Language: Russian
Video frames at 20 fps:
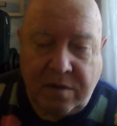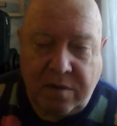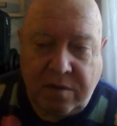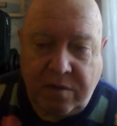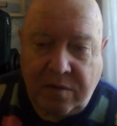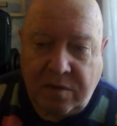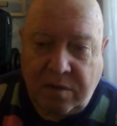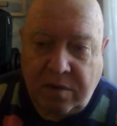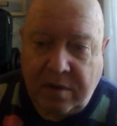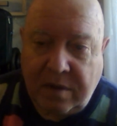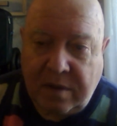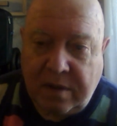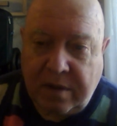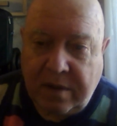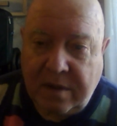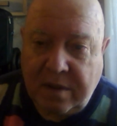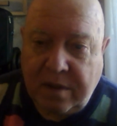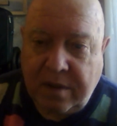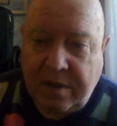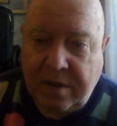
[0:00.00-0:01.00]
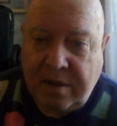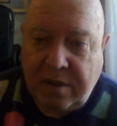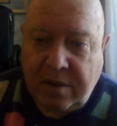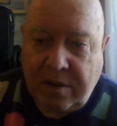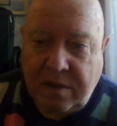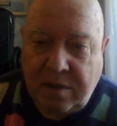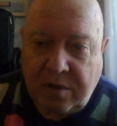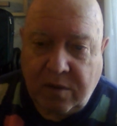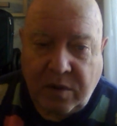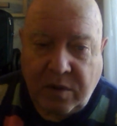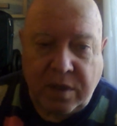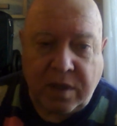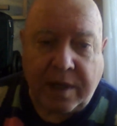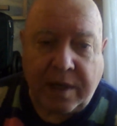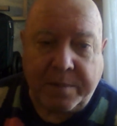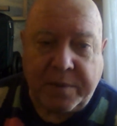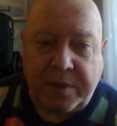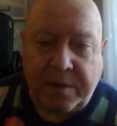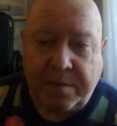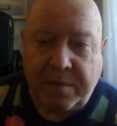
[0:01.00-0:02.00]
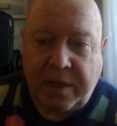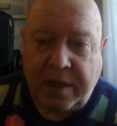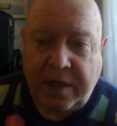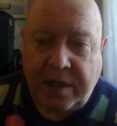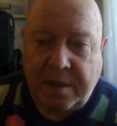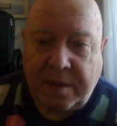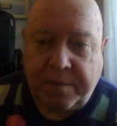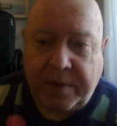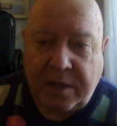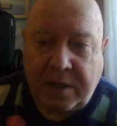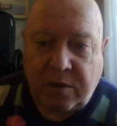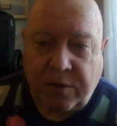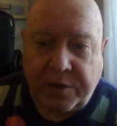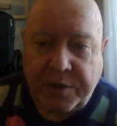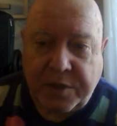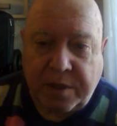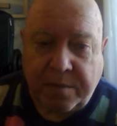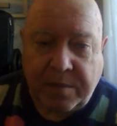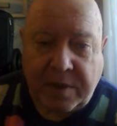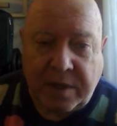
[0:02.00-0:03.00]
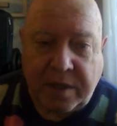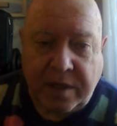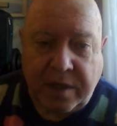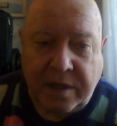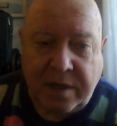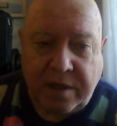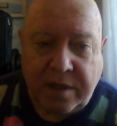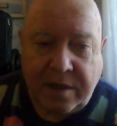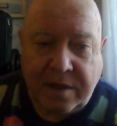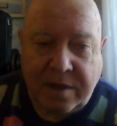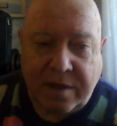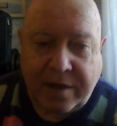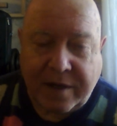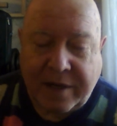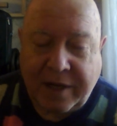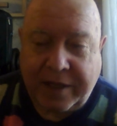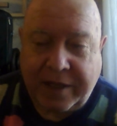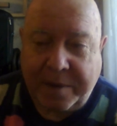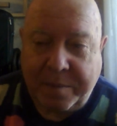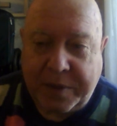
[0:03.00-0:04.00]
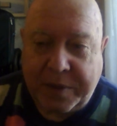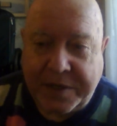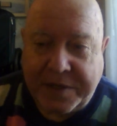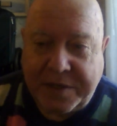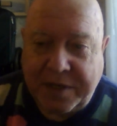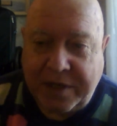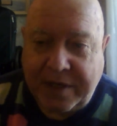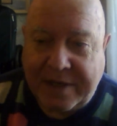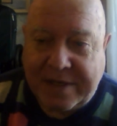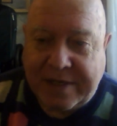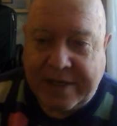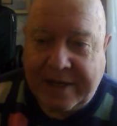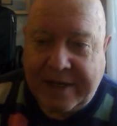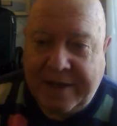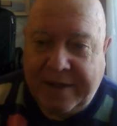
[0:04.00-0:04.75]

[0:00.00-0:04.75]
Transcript: Вот. Ой, лапти мои, лопаточки мои. Какая-то песня есть.